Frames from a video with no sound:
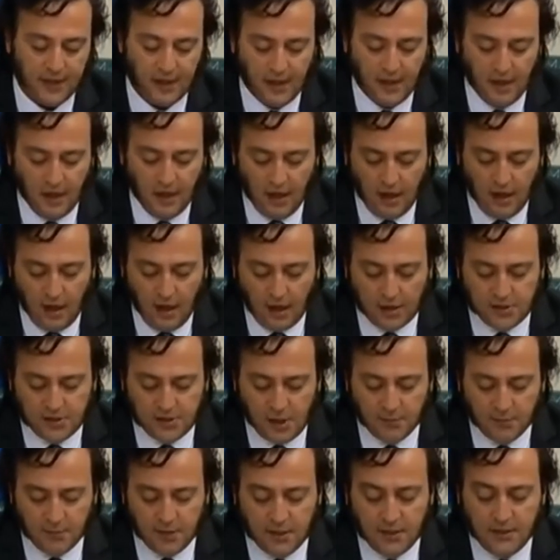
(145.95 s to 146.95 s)

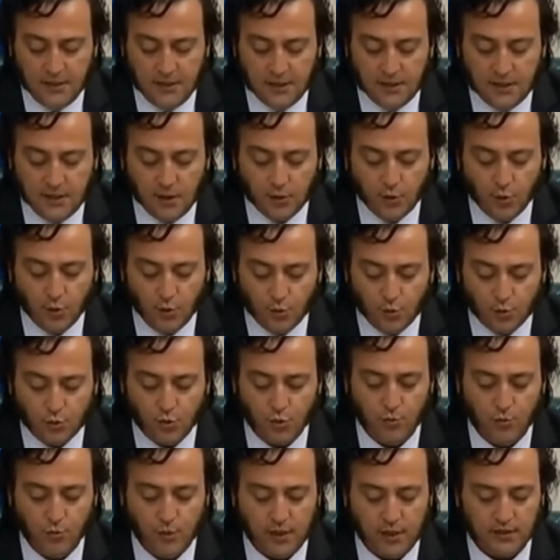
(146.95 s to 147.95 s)
Akşamların yerine gündüz
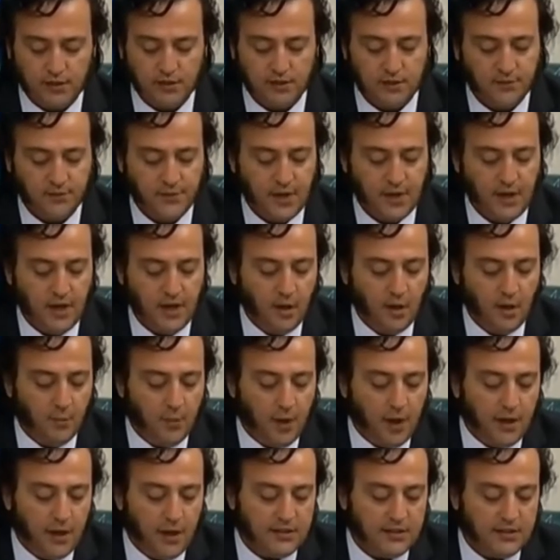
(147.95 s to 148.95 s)
uyumaktır.
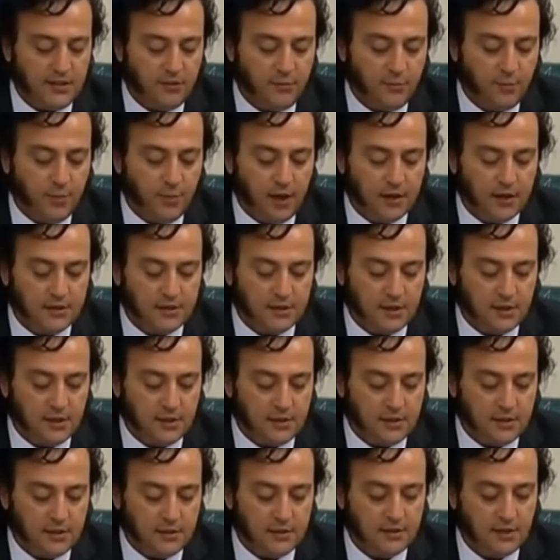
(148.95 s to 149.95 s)
Maalesef bazıları
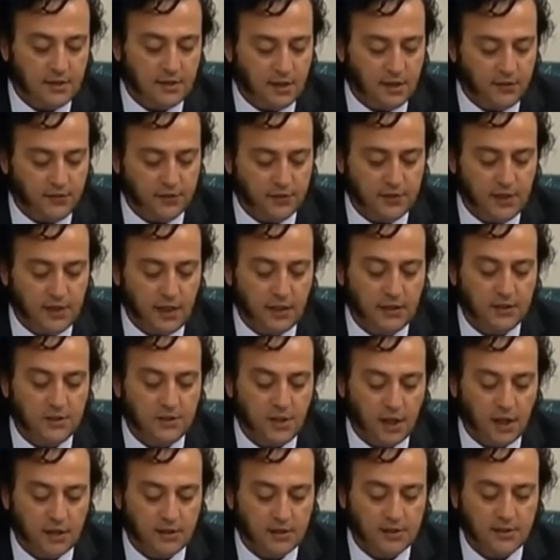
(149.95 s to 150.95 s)
tarafından
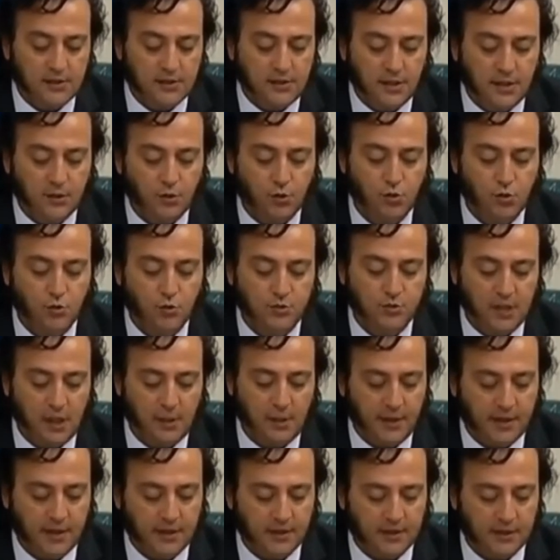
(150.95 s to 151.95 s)
çalgıcı diye
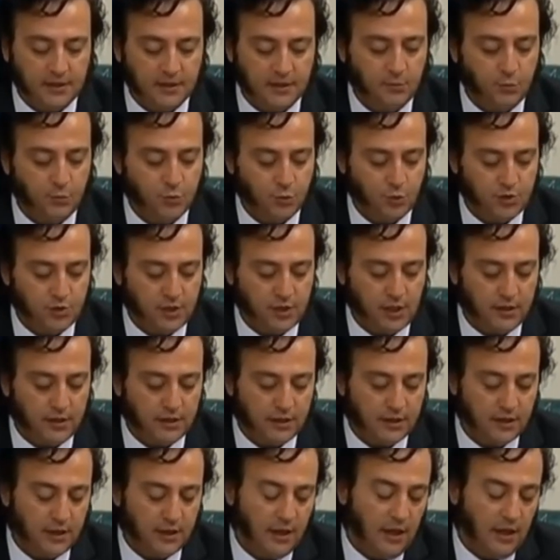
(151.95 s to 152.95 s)
küçümsenmektir müzisyenlik.
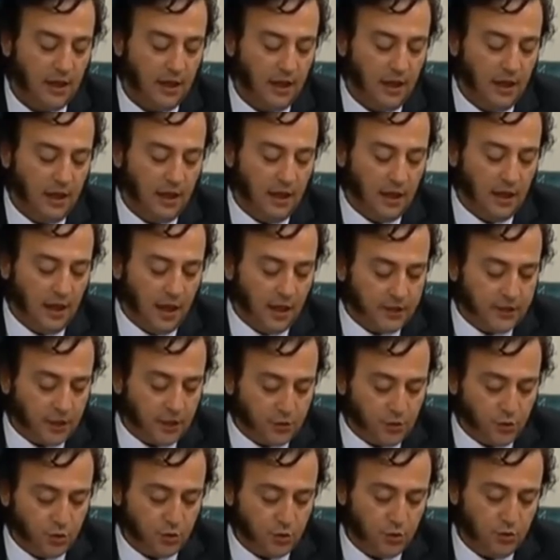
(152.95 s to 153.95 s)

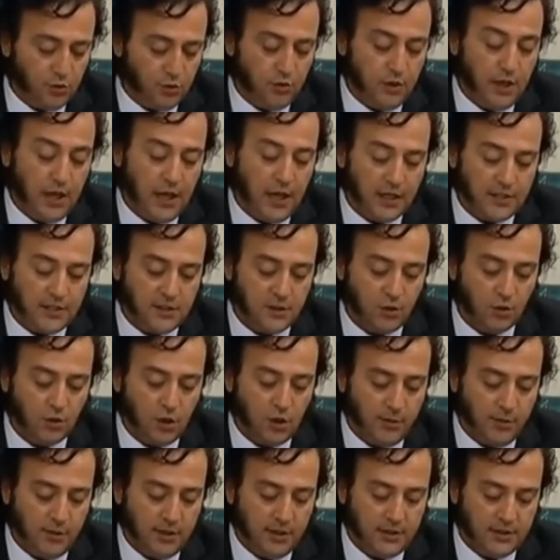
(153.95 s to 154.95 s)
Atatürk'ün her şey
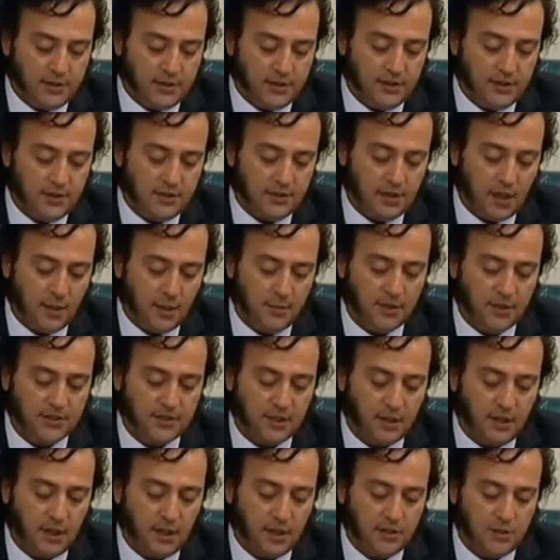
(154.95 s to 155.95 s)
olabilirsiniz ama
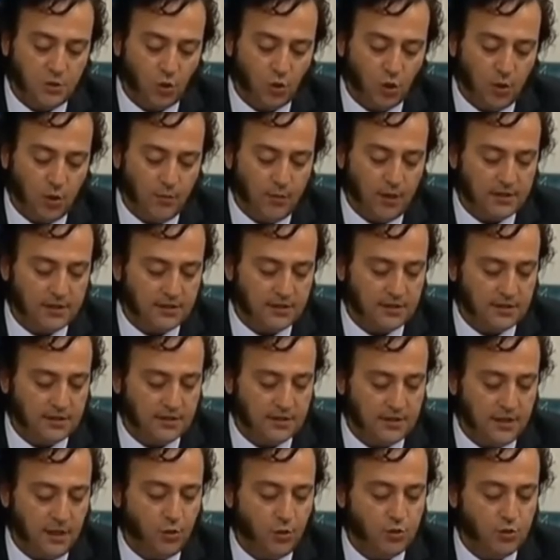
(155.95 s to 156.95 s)
sanatçı olamazsınız diye
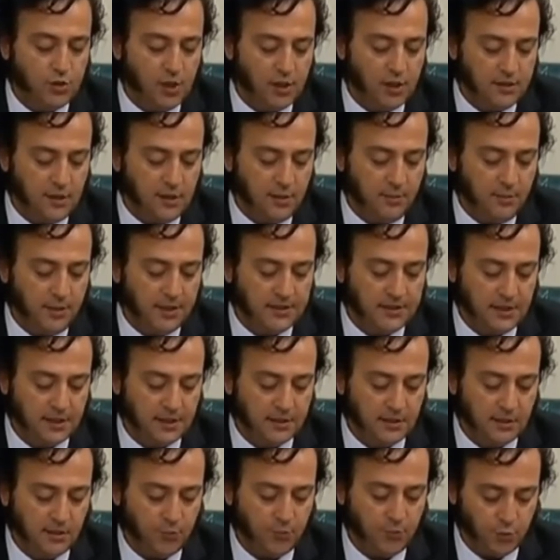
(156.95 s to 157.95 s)
ücretli meslektir
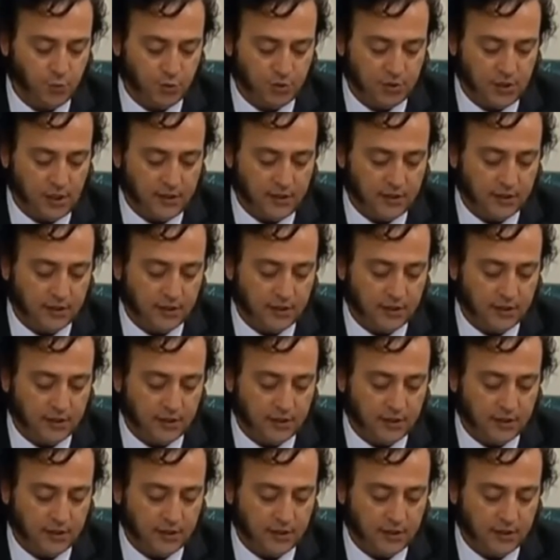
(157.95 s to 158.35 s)
müzisyenlik.